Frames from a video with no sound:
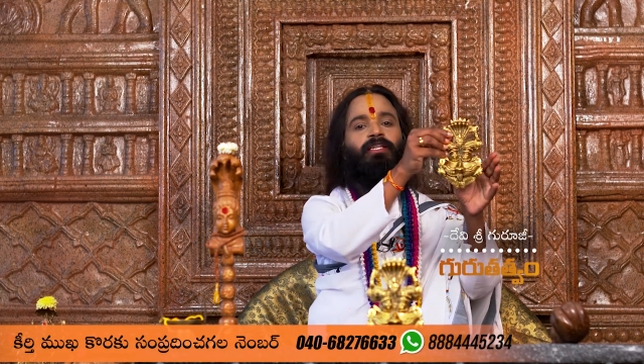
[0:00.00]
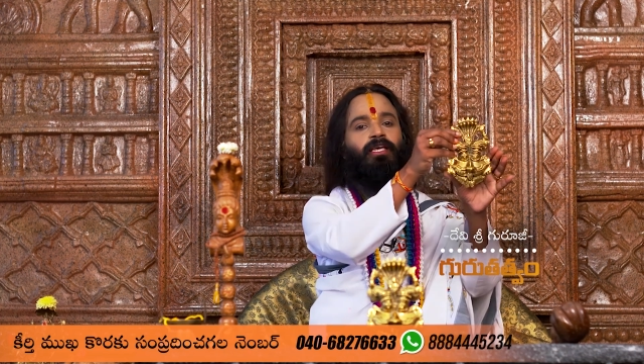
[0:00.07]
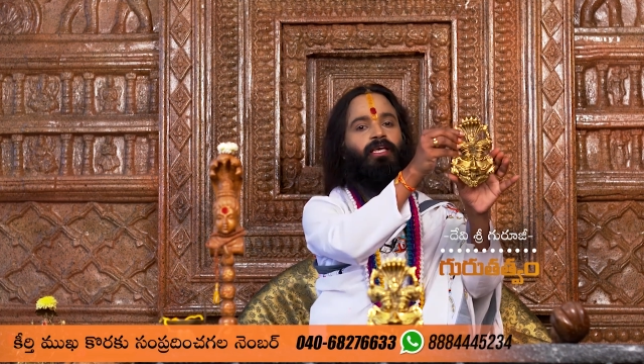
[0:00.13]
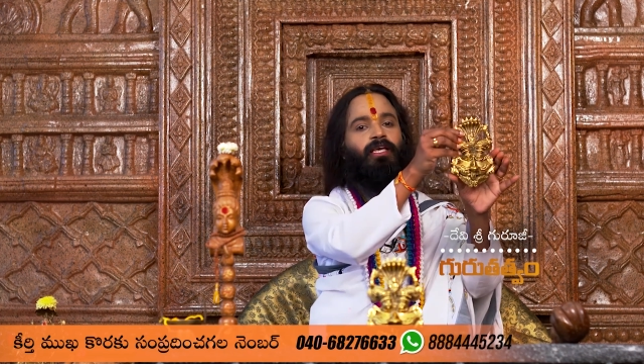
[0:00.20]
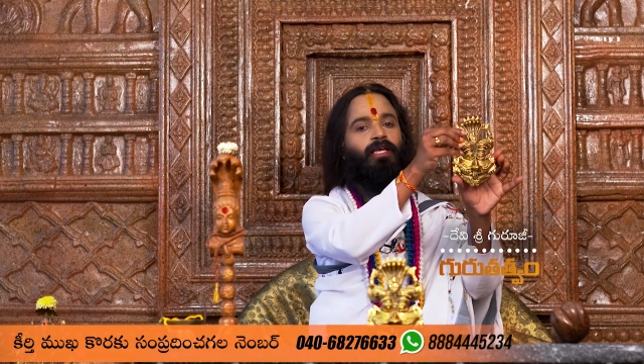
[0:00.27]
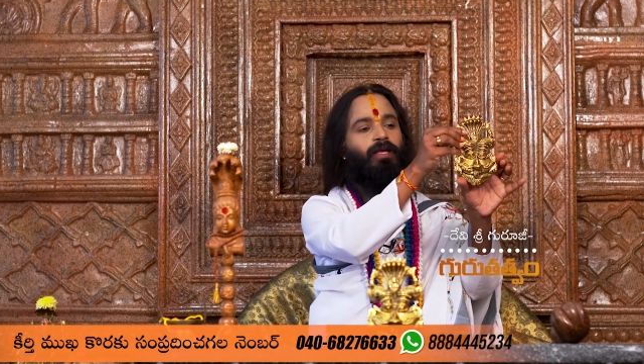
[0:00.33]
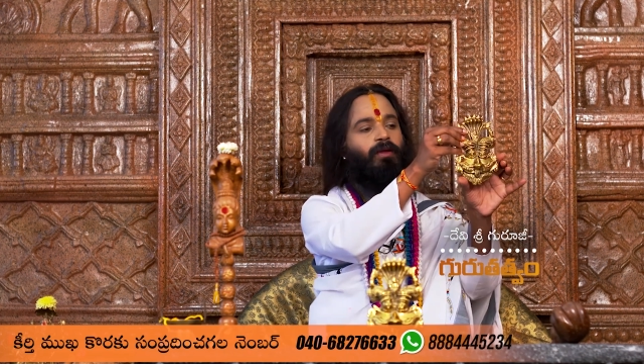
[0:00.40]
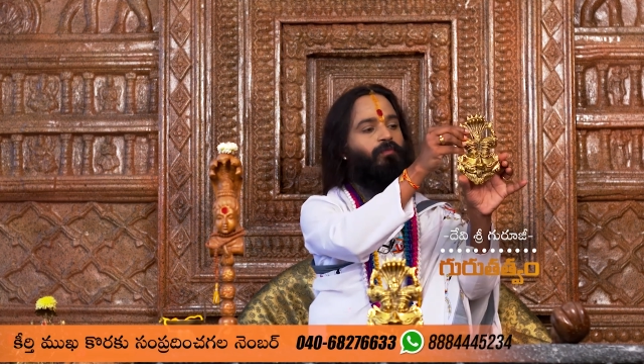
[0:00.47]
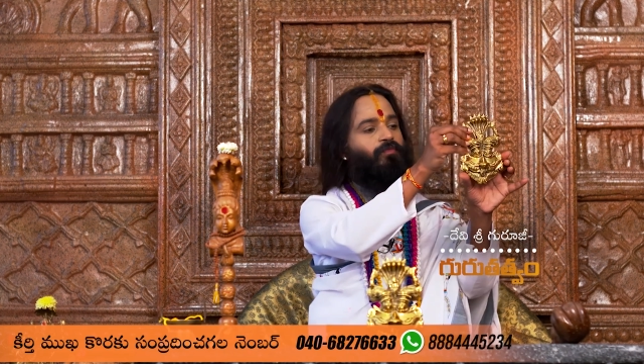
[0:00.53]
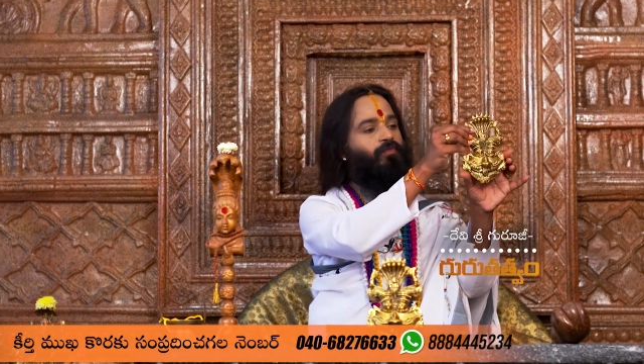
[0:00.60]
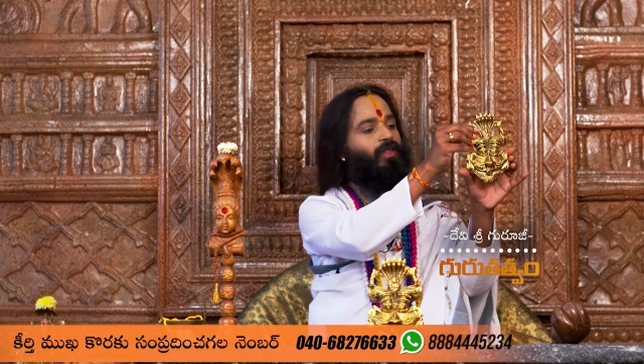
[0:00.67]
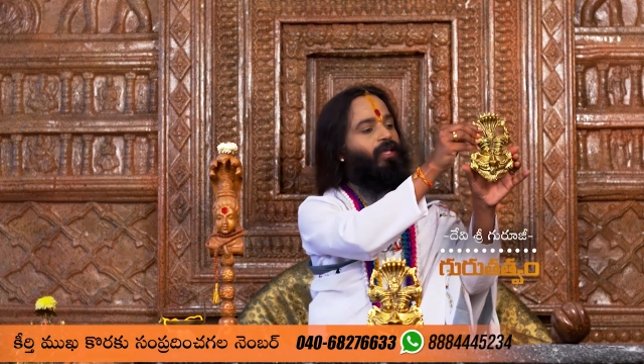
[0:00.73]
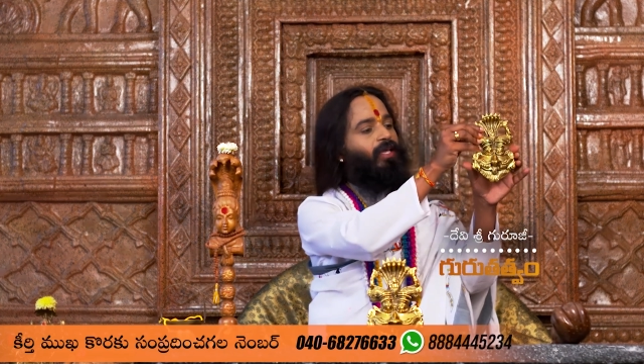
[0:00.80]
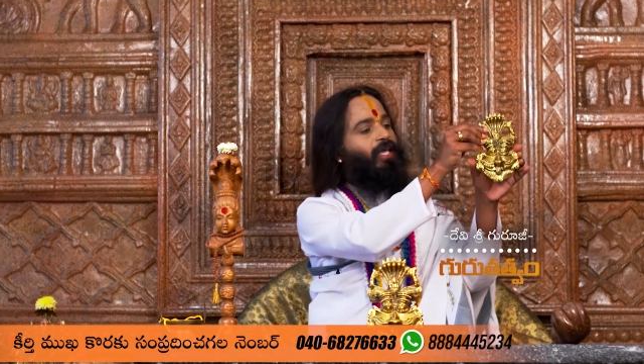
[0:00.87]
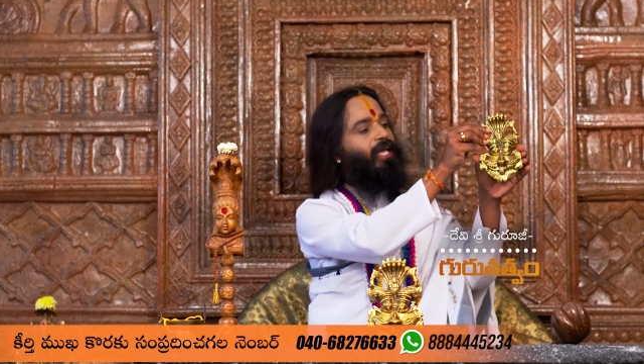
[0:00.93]
ఇది
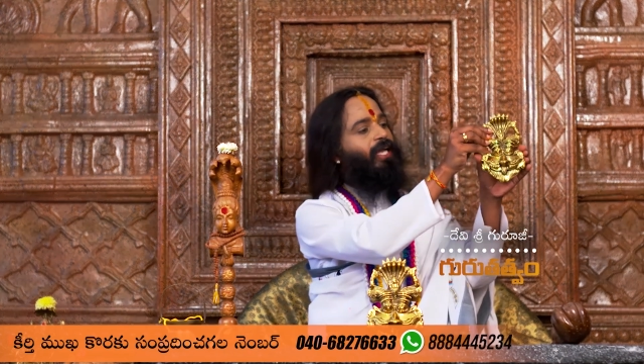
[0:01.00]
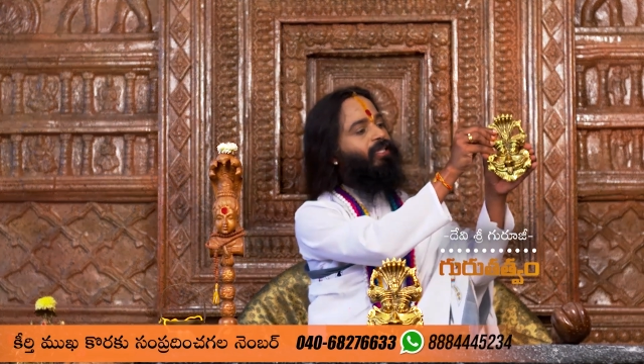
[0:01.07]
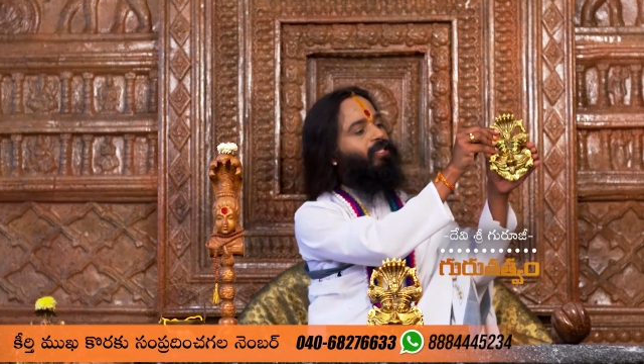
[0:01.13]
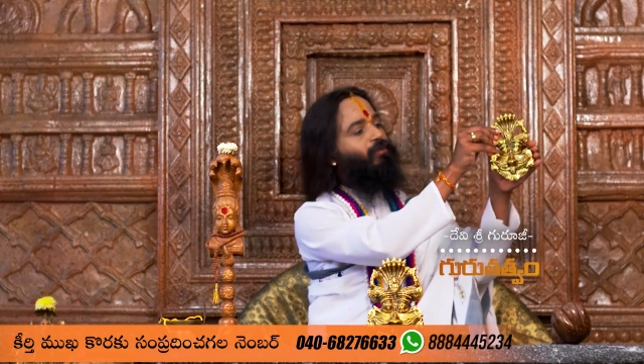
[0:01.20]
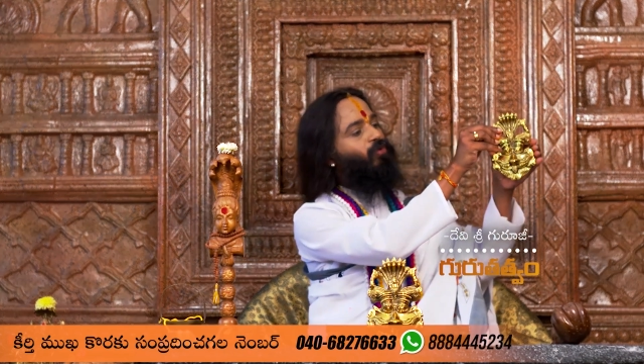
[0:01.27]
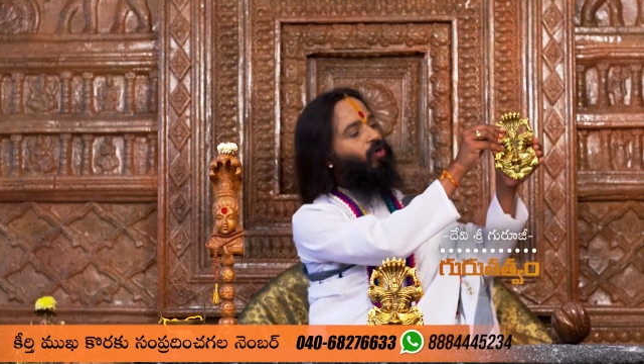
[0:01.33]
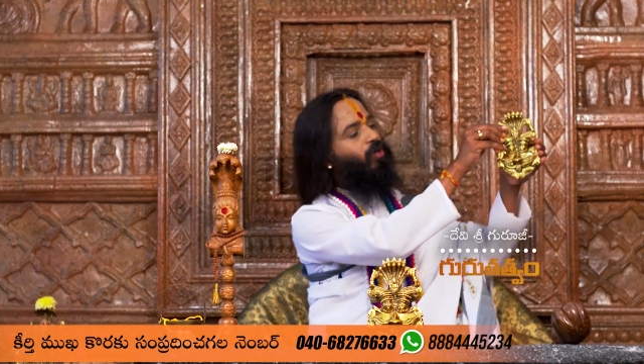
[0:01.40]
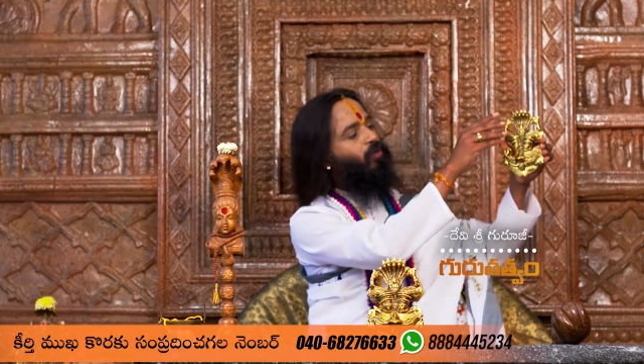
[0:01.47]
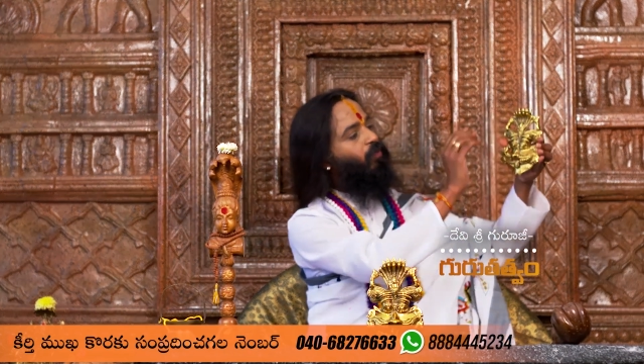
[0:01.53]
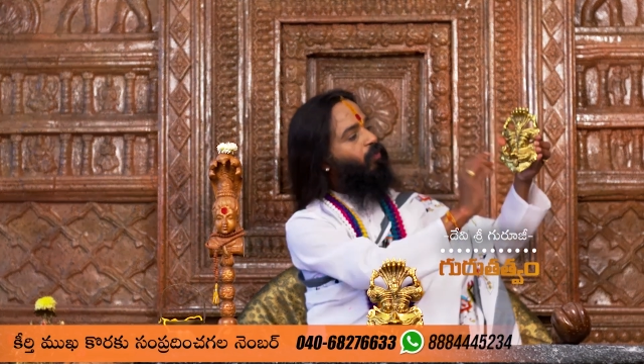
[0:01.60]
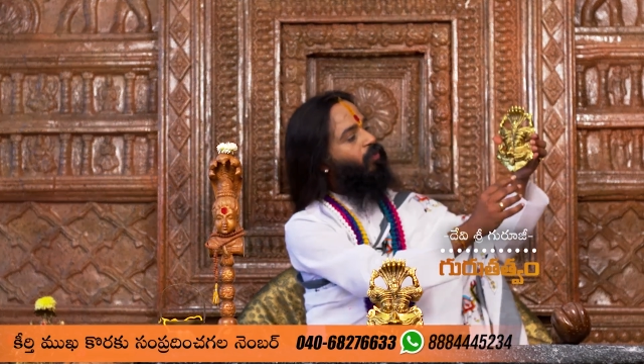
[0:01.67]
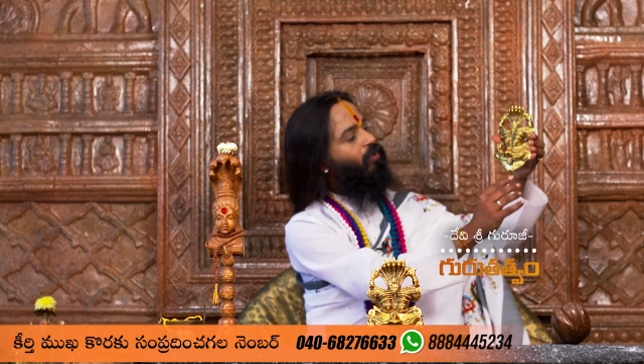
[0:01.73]
కీర్తిముఖుడు